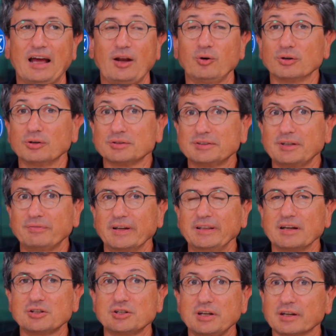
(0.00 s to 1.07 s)
Alors euh,
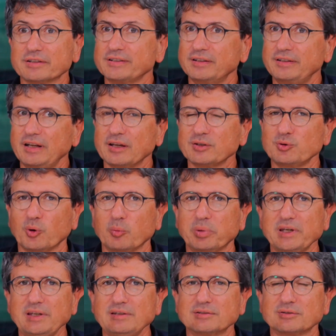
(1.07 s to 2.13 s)
Stéphane Echer, c'était la
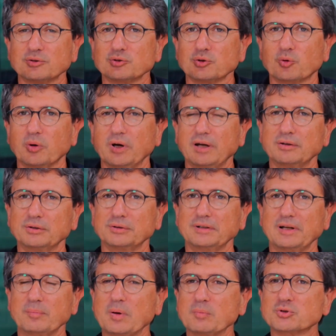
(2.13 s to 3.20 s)
surprise, je crois
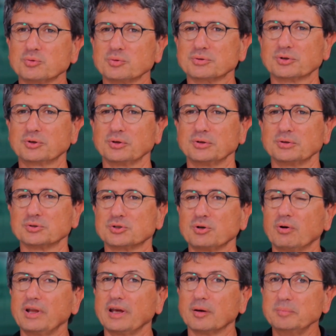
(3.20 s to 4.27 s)
la même chose que
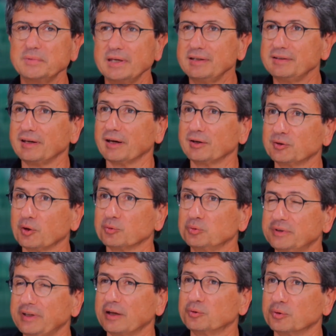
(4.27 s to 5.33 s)
Jean Lermier, directeur
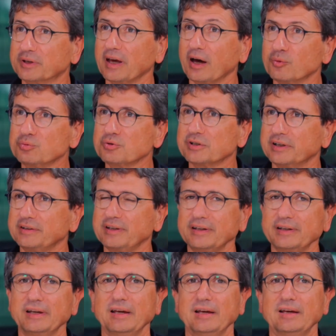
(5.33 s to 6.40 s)
du théâtre de Carouge, a été